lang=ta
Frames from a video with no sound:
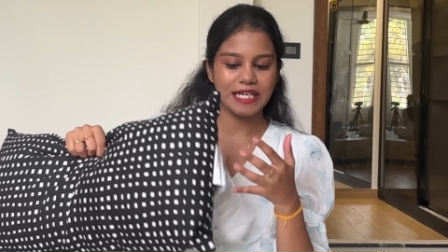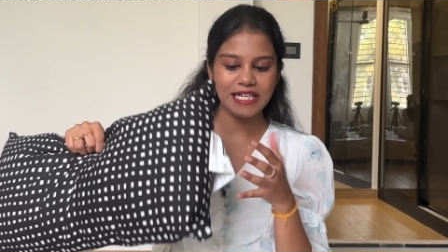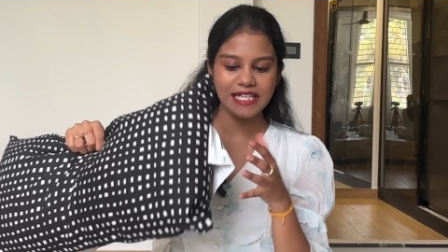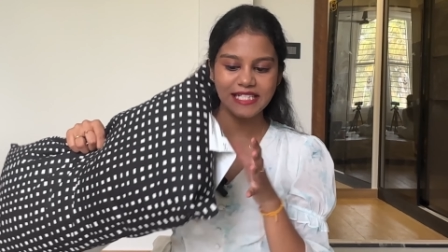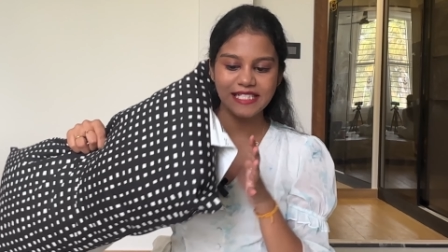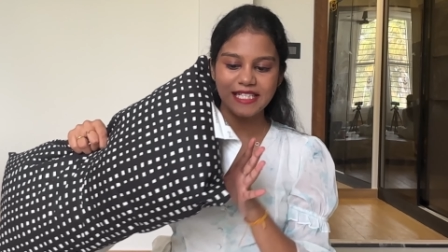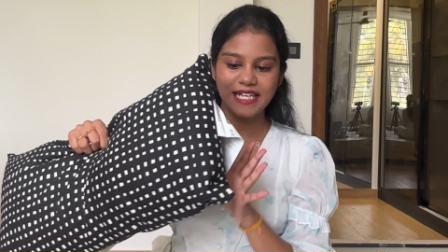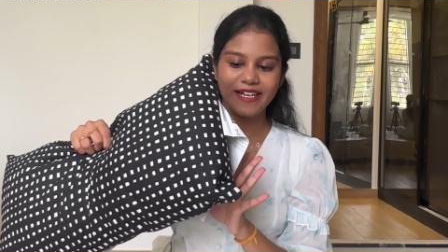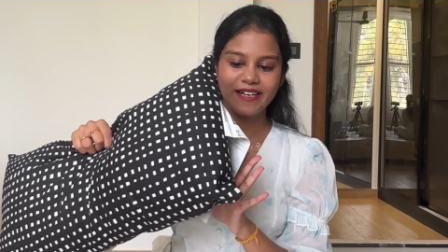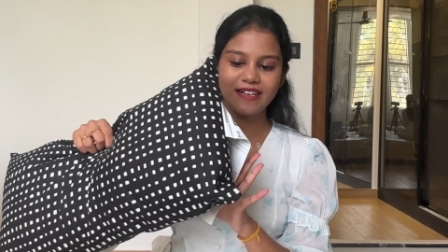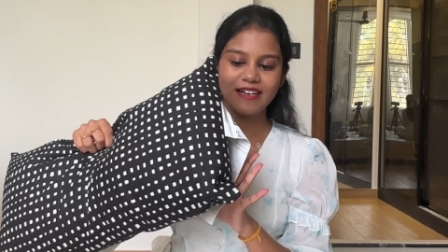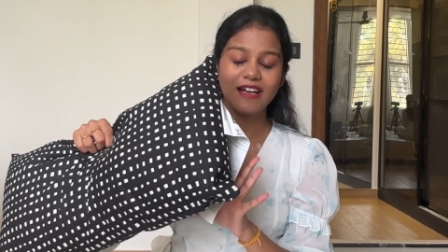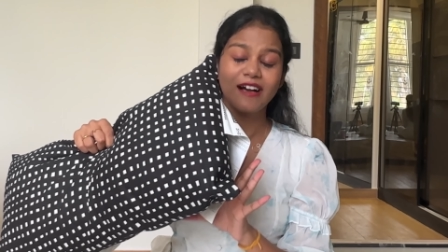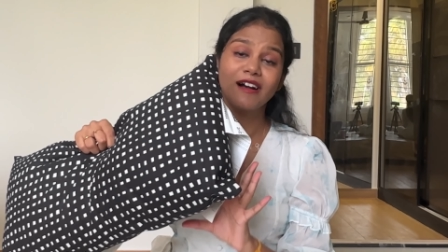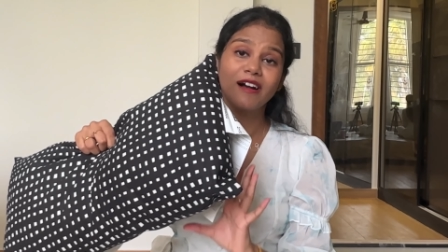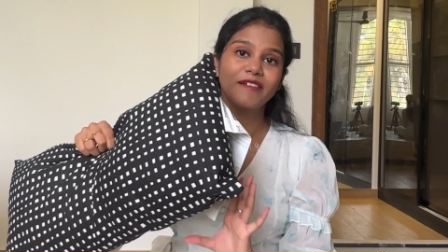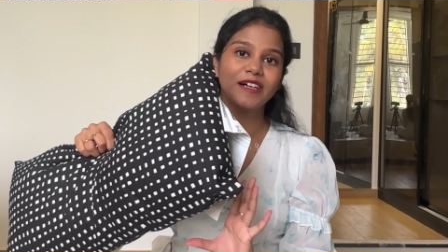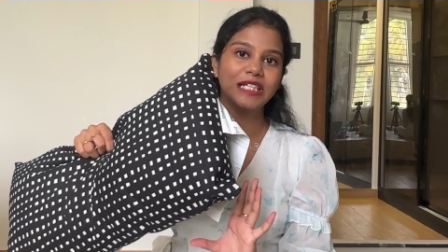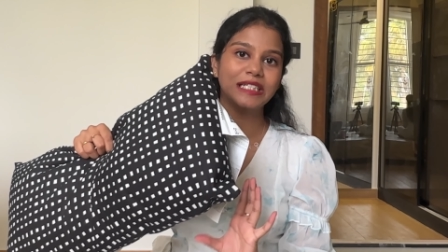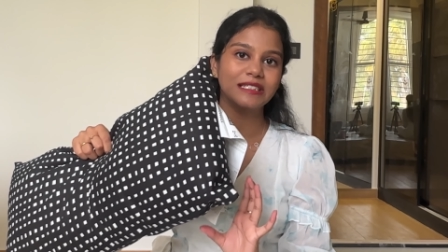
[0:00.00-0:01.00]
ரீட்டைலில்
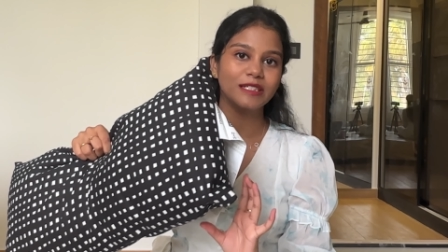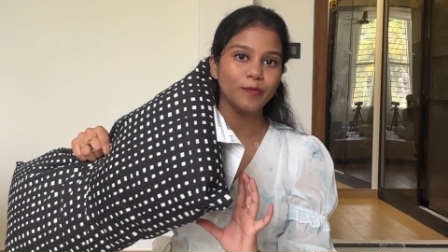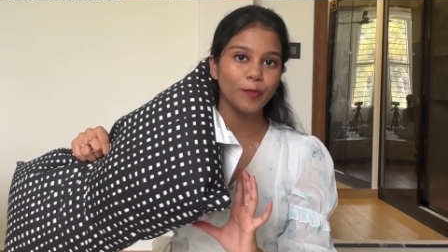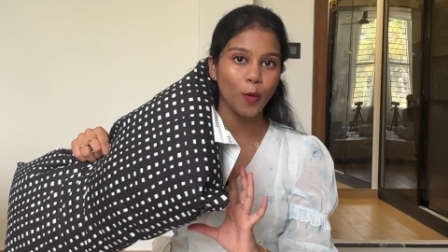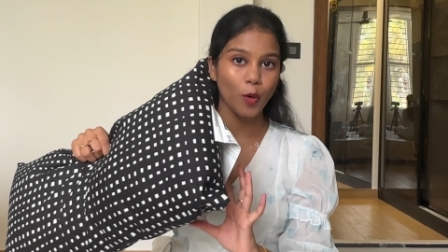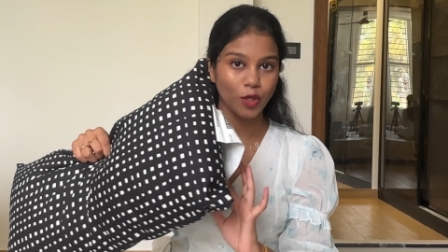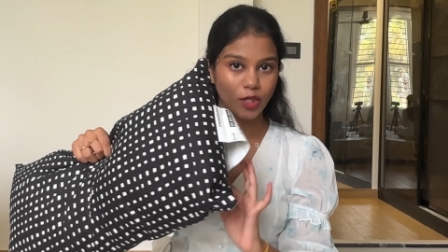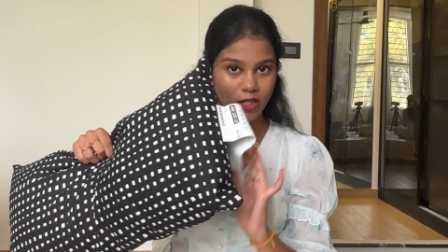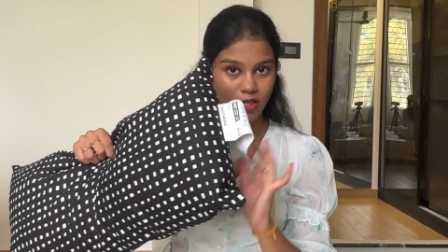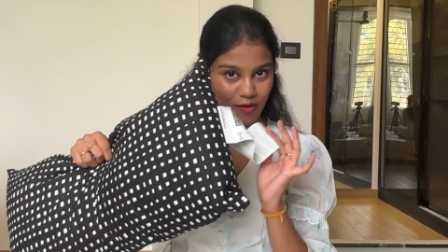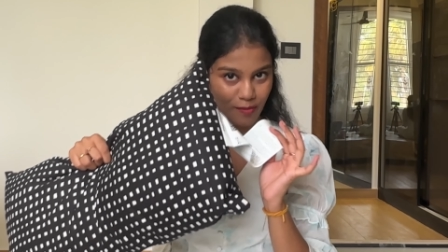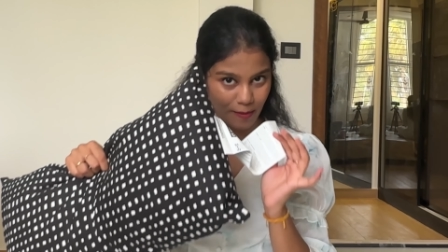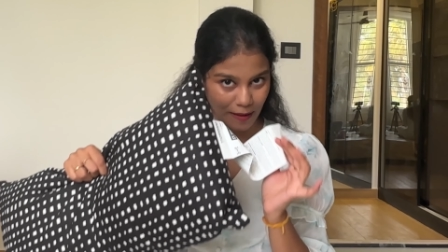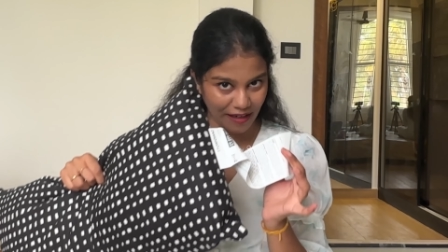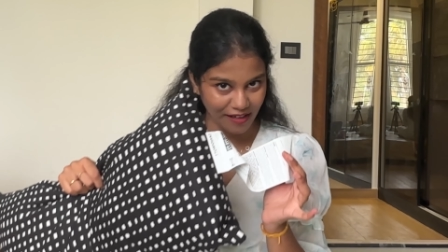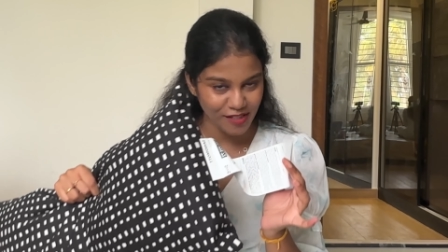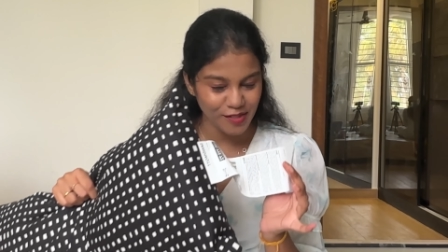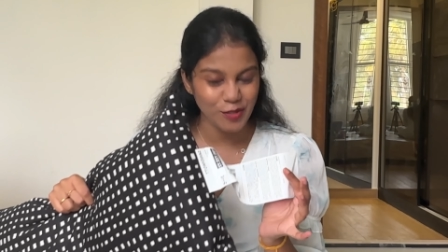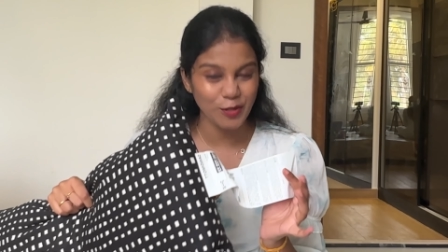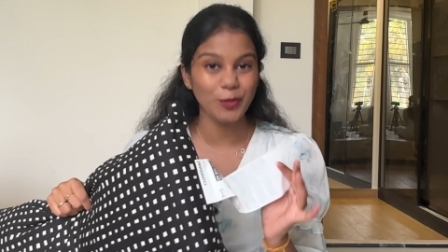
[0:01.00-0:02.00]
வந்து போட்டிருக்க
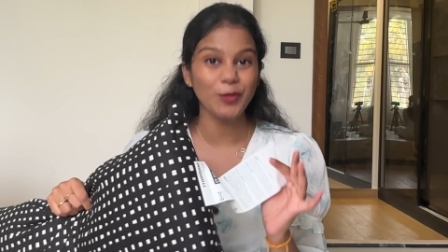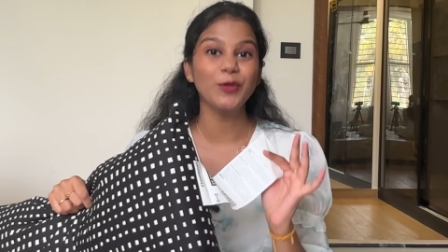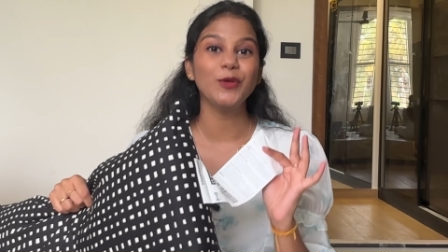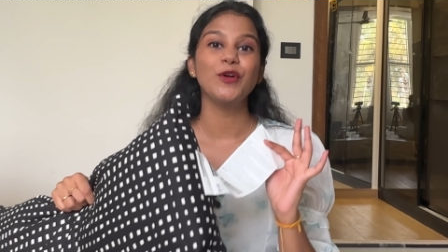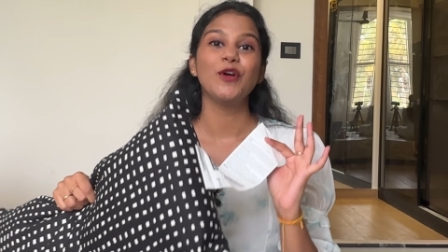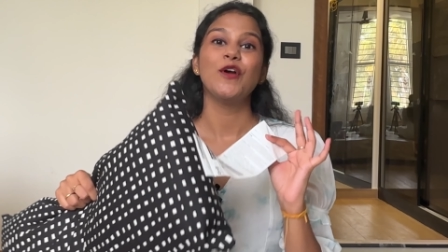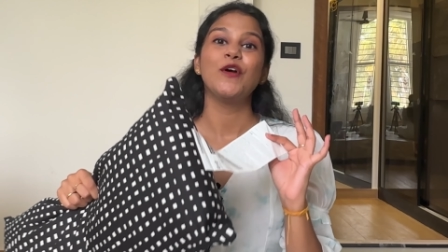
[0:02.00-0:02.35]
ப்ரைஸும்